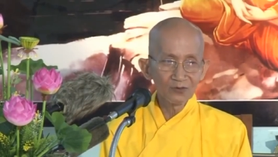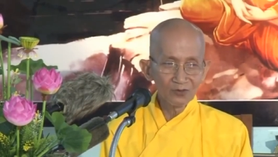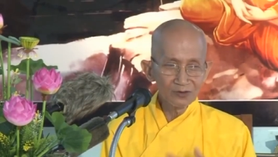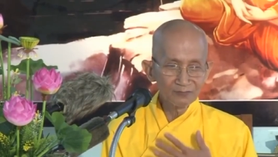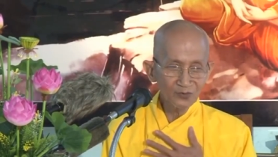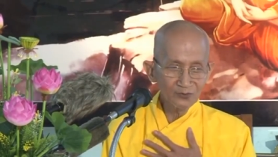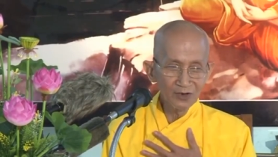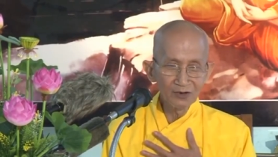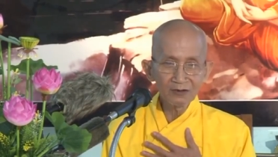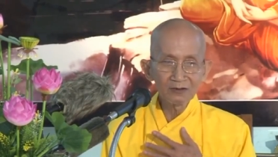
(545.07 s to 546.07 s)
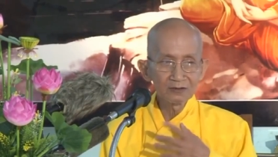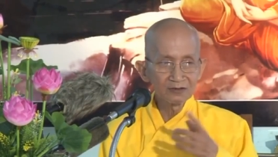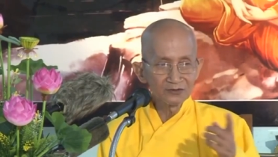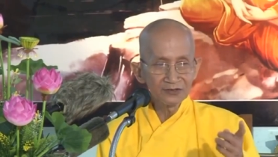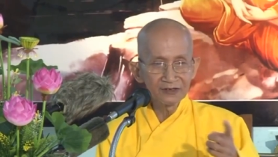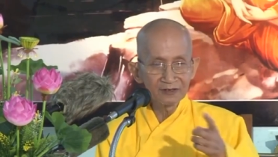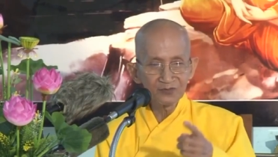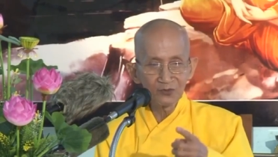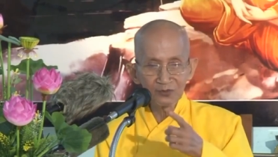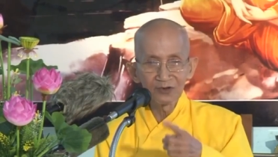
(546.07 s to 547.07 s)
tôi làm chủ được người kia
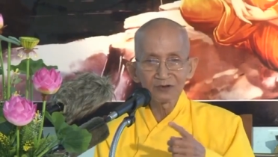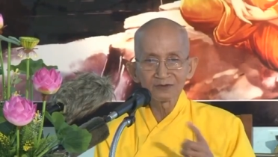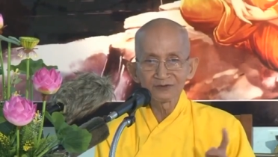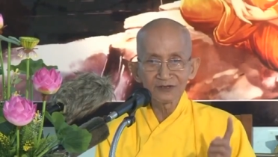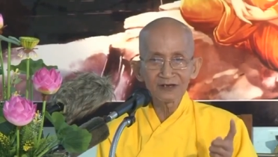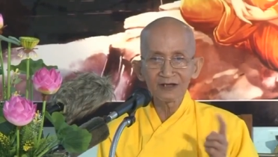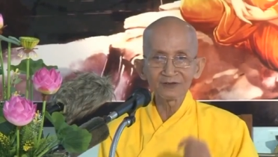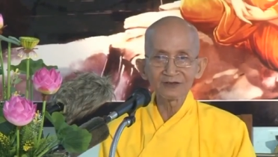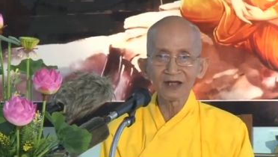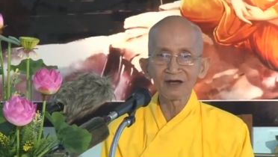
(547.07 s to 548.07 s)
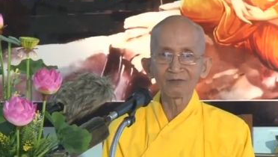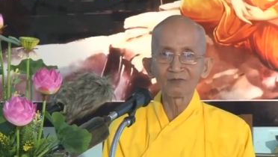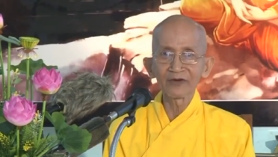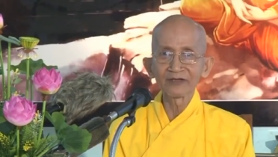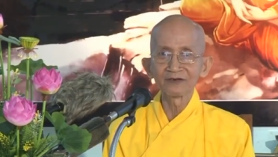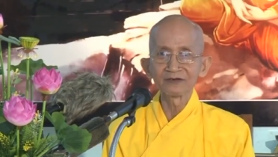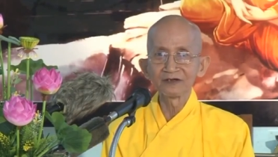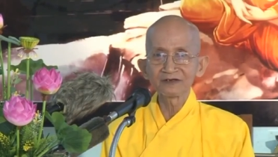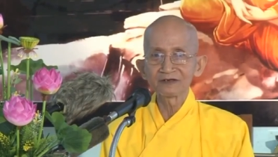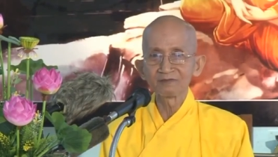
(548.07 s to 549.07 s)
làm chủ được như thế nào thế nào mọi
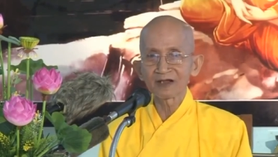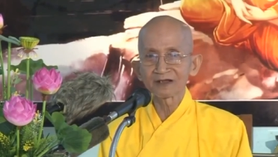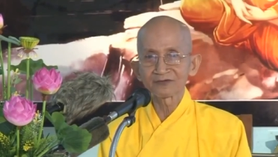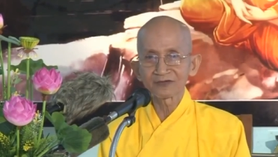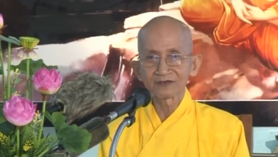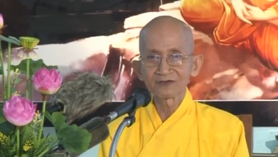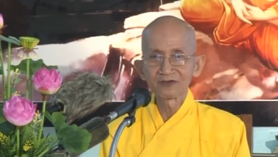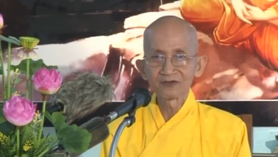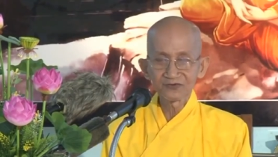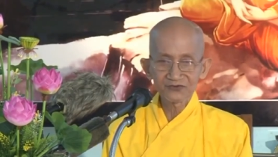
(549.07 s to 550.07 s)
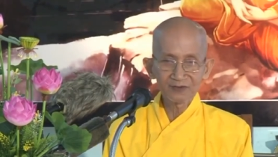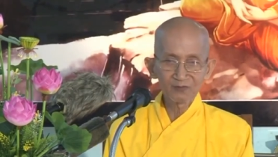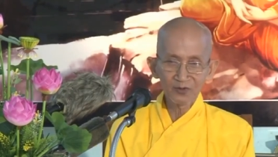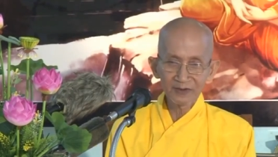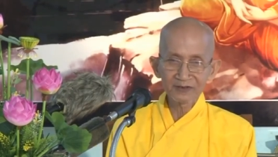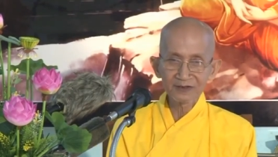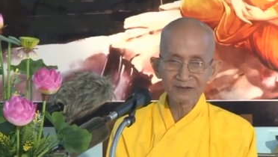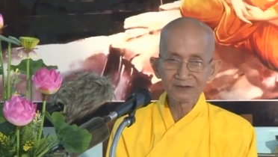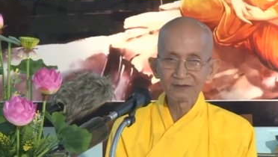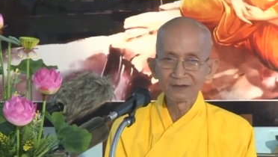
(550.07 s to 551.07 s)
người đến trình bày cho thầy xem coi
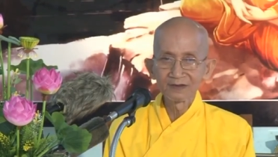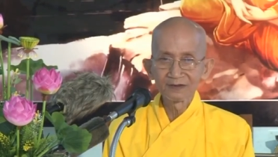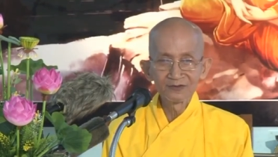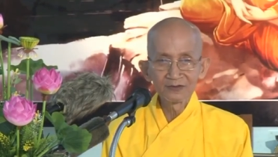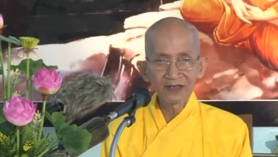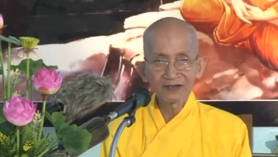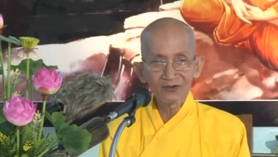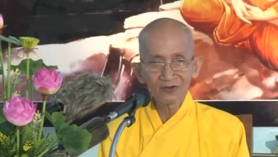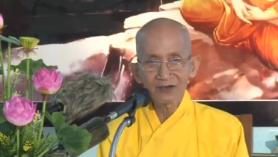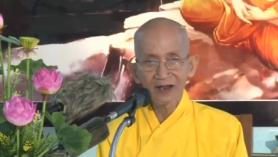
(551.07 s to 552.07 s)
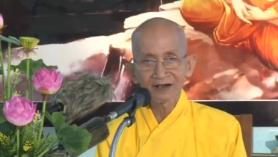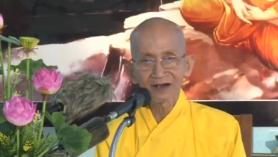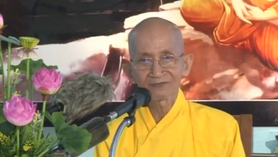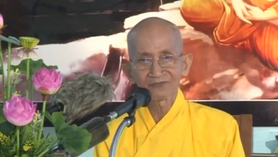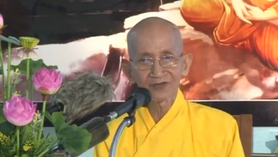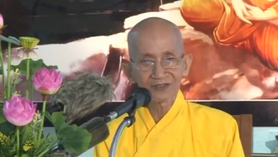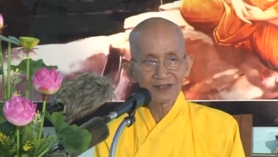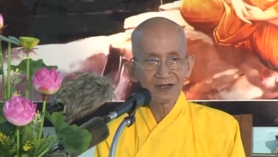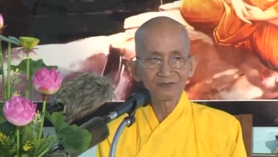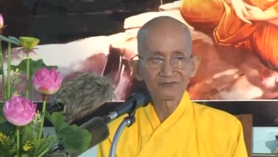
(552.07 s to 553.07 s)
cách thức như vậy rõ ràng là
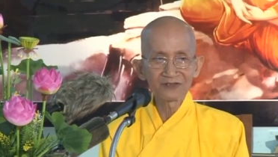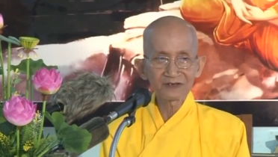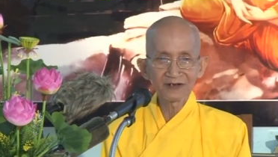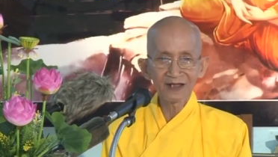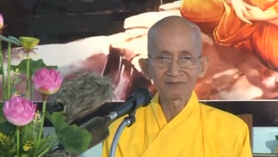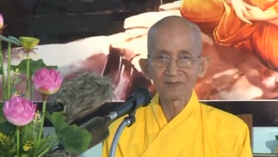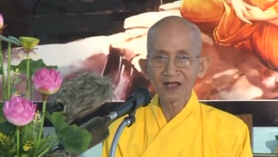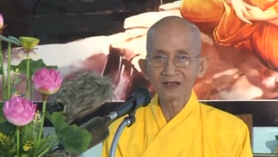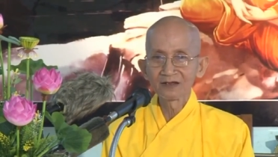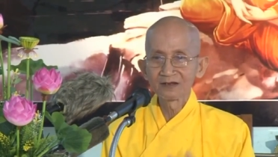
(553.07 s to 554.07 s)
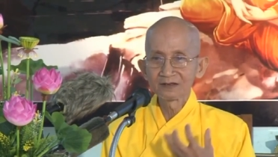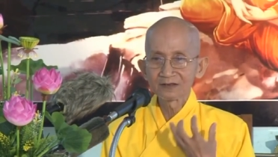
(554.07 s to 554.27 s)
phật giáo việt nam đã